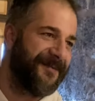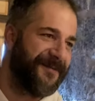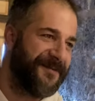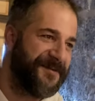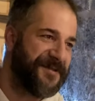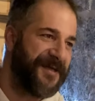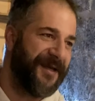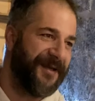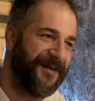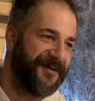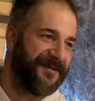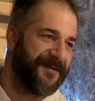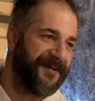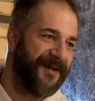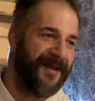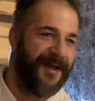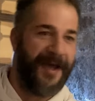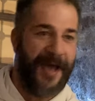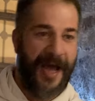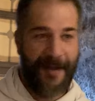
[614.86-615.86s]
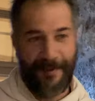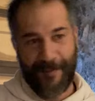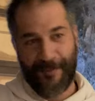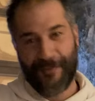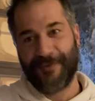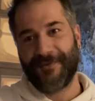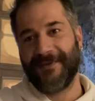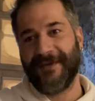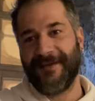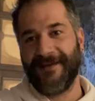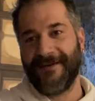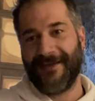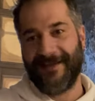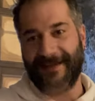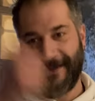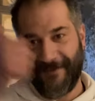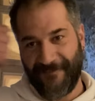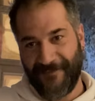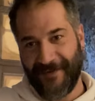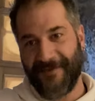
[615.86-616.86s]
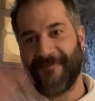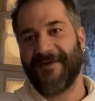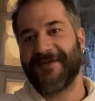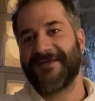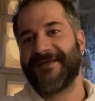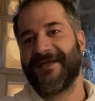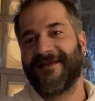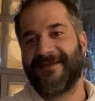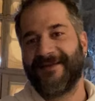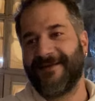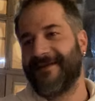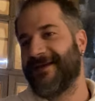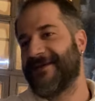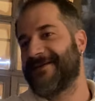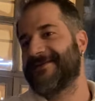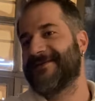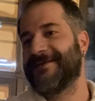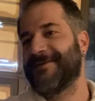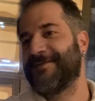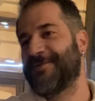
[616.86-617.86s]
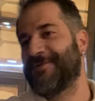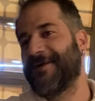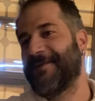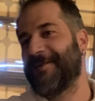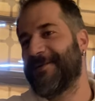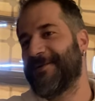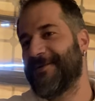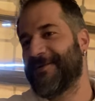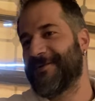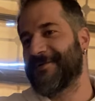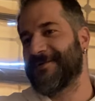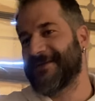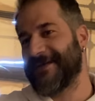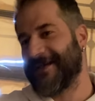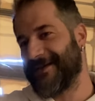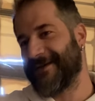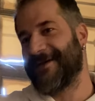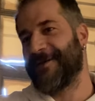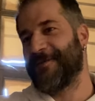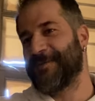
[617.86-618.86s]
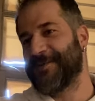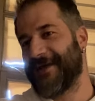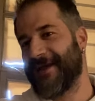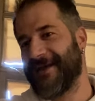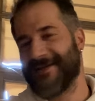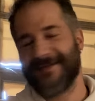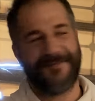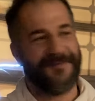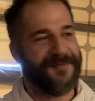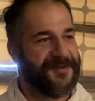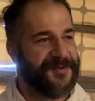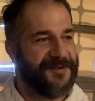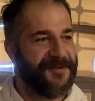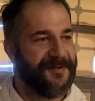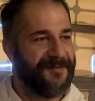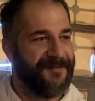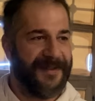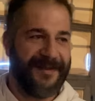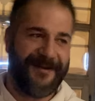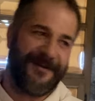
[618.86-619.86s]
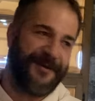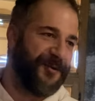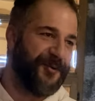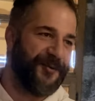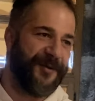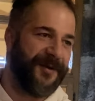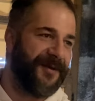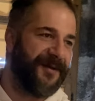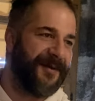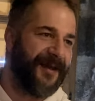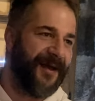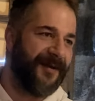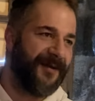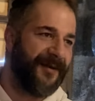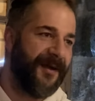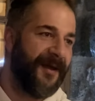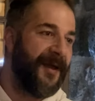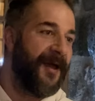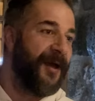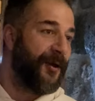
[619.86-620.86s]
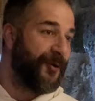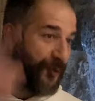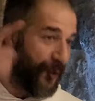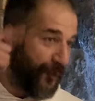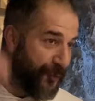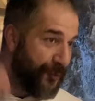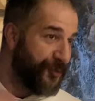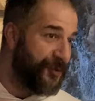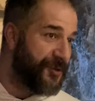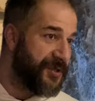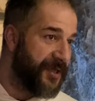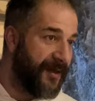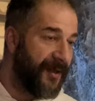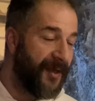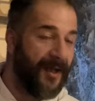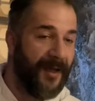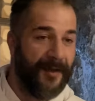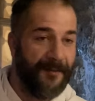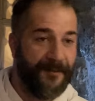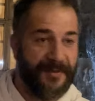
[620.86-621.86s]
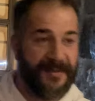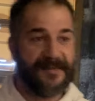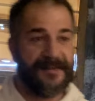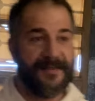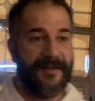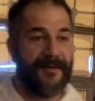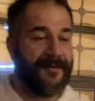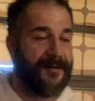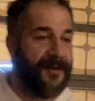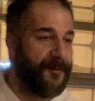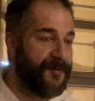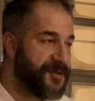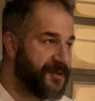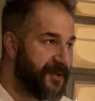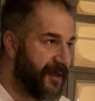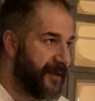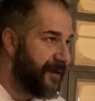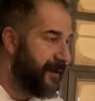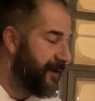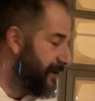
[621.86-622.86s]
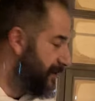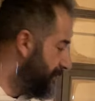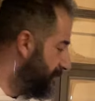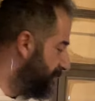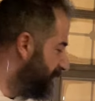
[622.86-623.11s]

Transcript: şeydir. Ama burada Enver'in vasiyetini yazdığını burada biliyoruz. Sarıkamış'ta yazmış. Bitti diyor hikaye. Dönünce biz Sarıkamış'la ilgili